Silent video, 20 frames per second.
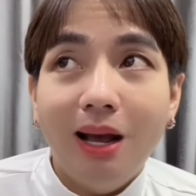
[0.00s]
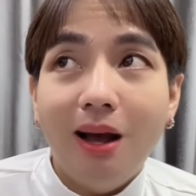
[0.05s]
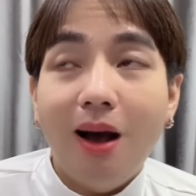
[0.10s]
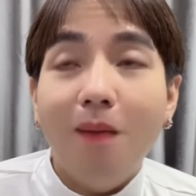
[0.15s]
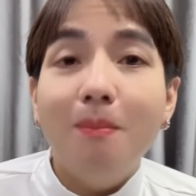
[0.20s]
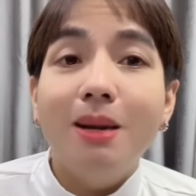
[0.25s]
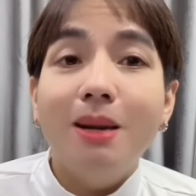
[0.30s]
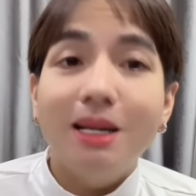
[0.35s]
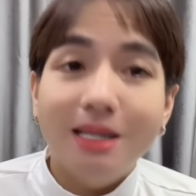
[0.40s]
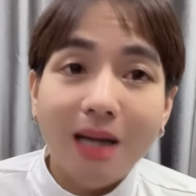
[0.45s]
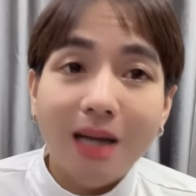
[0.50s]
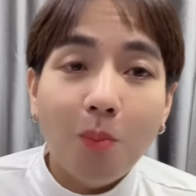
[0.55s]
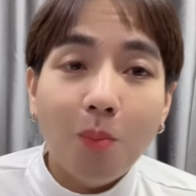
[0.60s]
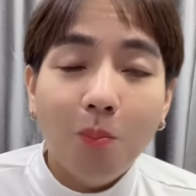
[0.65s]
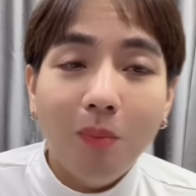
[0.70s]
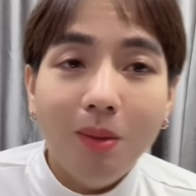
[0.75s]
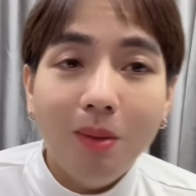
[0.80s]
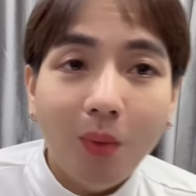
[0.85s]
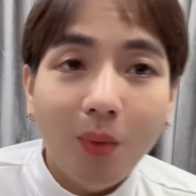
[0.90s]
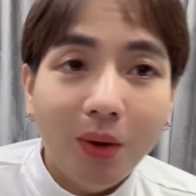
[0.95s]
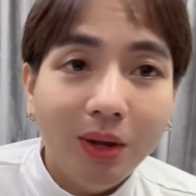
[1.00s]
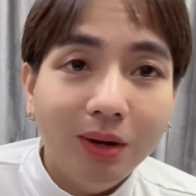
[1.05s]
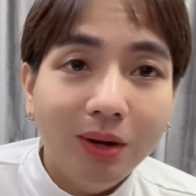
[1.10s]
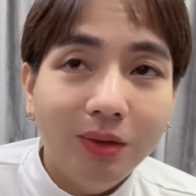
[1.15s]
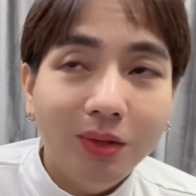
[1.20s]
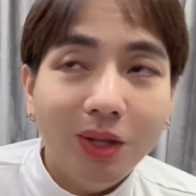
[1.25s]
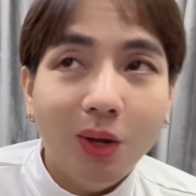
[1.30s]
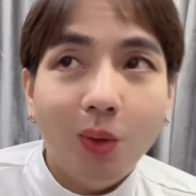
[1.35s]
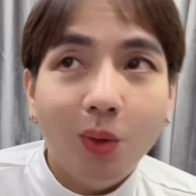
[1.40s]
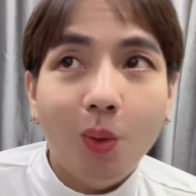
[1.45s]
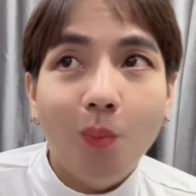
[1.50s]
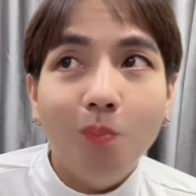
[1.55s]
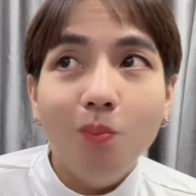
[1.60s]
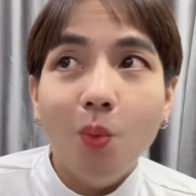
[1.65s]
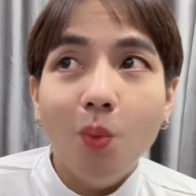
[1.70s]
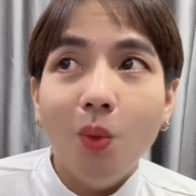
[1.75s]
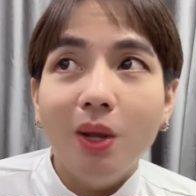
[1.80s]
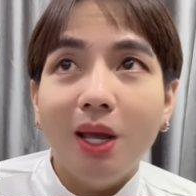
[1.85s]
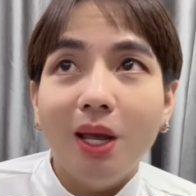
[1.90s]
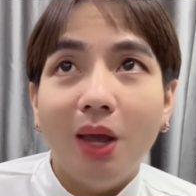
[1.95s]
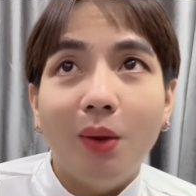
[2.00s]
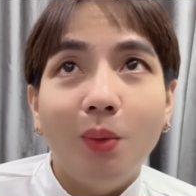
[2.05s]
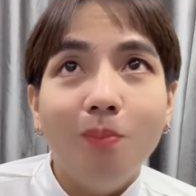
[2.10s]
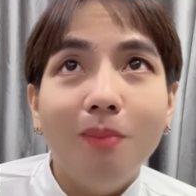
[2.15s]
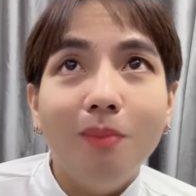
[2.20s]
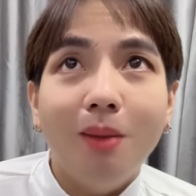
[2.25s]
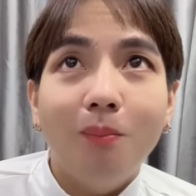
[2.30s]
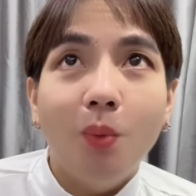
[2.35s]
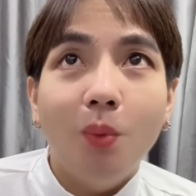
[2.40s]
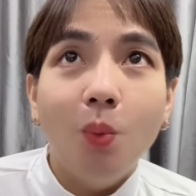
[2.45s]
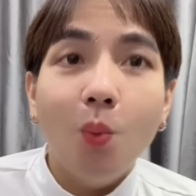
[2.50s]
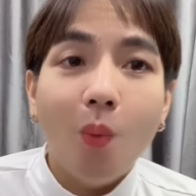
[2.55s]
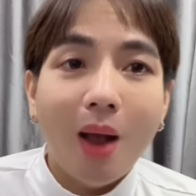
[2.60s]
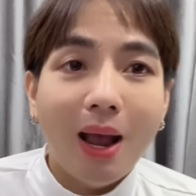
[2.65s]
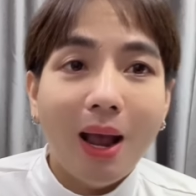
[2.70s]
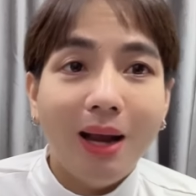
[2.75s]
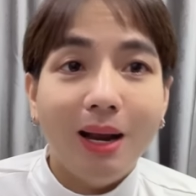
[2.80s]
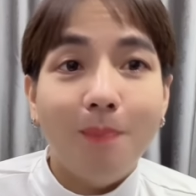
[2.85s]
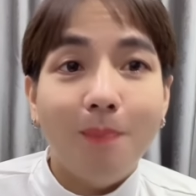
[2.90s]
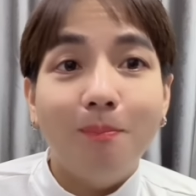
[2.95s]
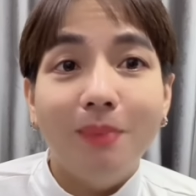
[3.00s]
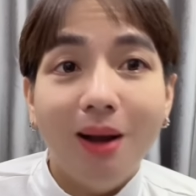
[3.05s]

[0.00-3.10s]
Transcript: ở bên trong á mọi người thì cũng muốn kiểu mà muốn qua gặp